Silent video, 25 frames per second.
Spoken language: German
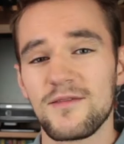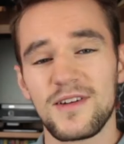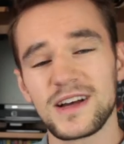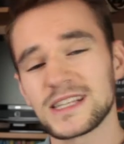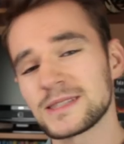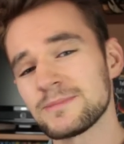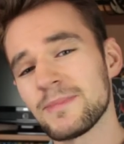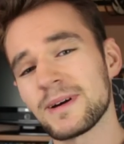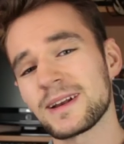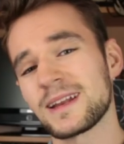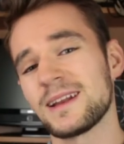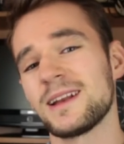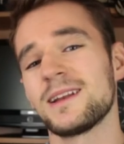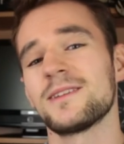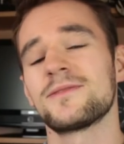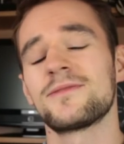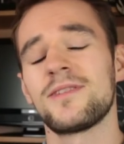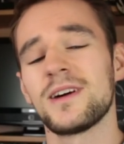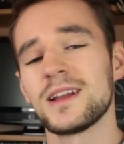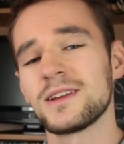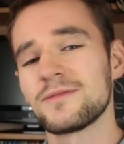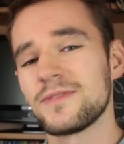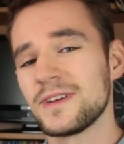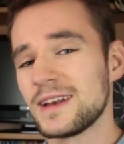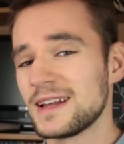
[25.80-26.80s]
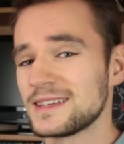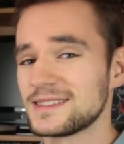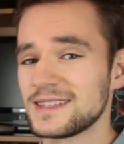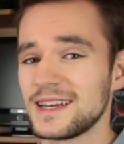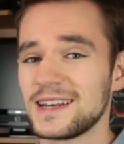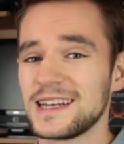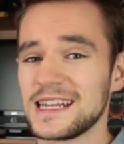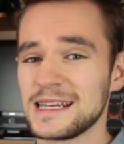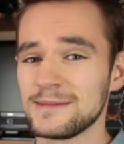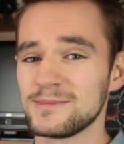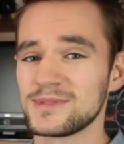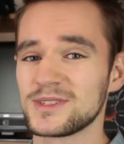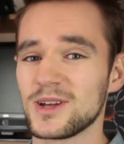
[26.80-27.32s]
Was macht ein Elefant, wenn er seinen
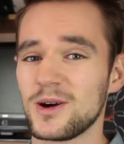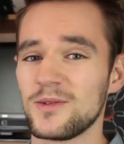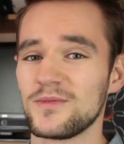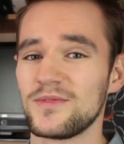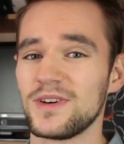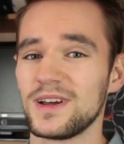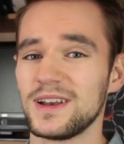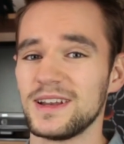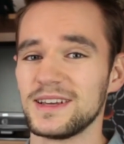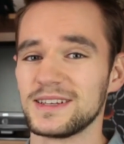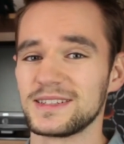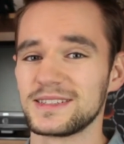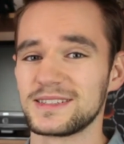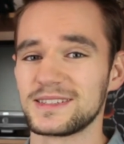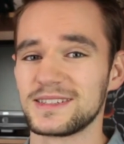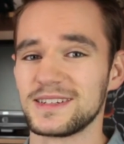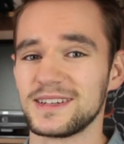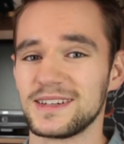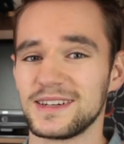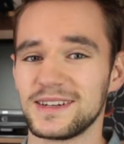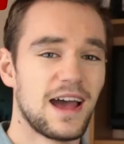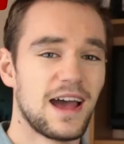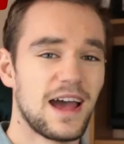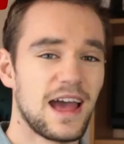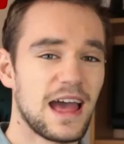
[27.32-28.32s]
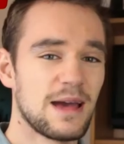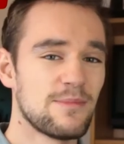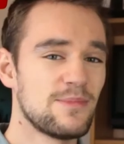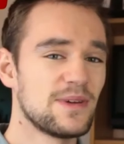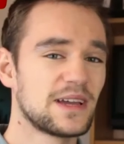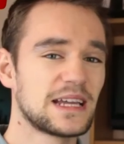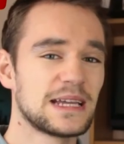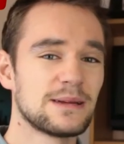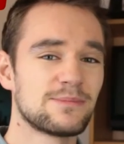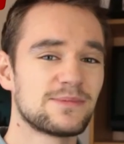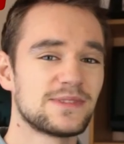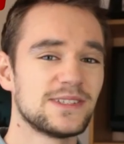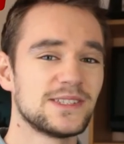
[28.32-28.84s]
Lebensraum verlässt? Er
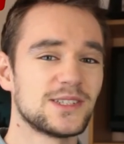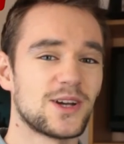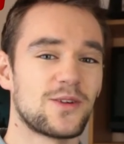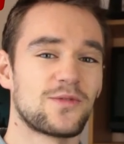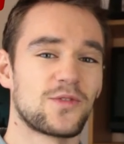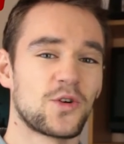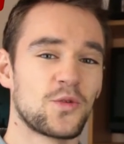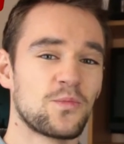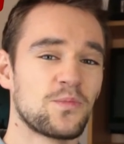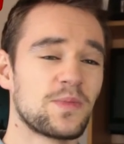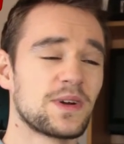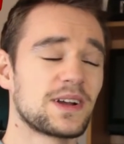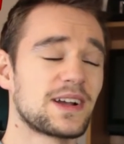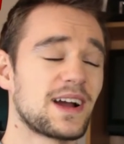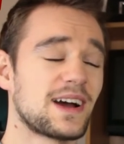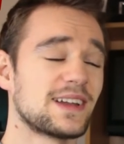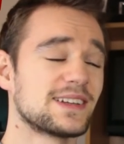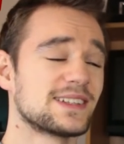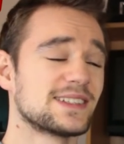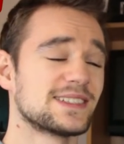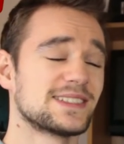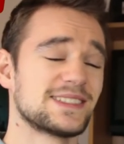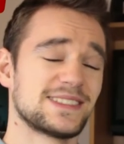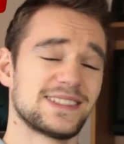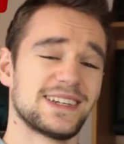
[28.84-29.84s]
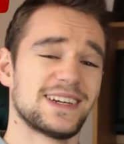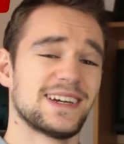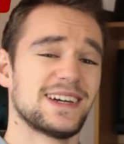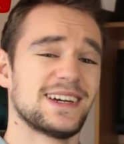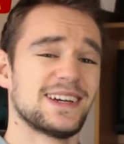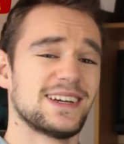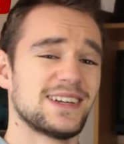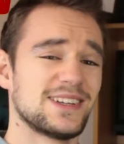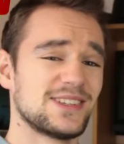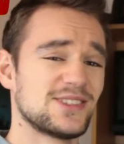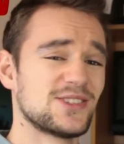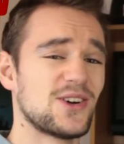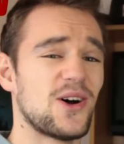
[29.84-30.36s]
begibt sich auf unbekanntes
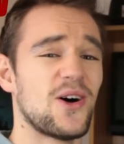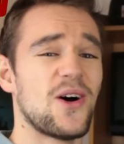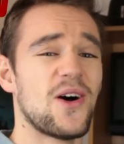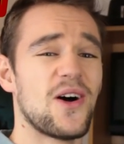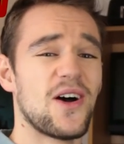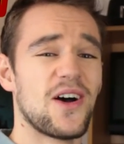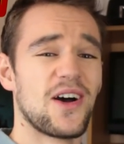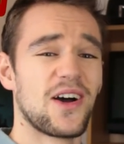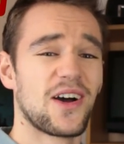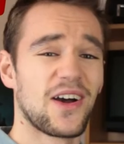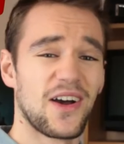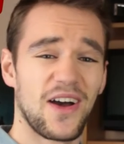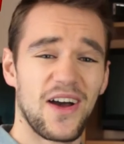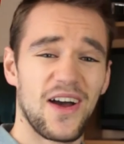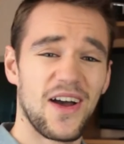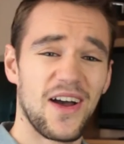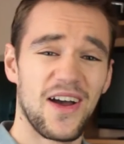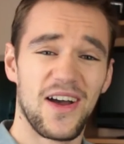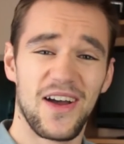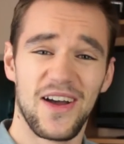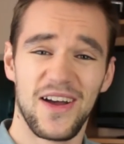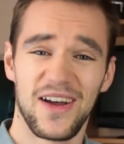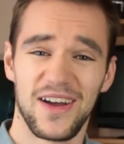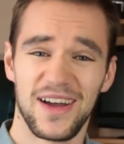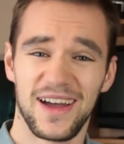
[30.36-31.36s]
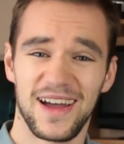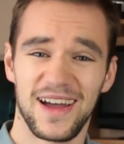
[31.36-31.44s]
Terrain.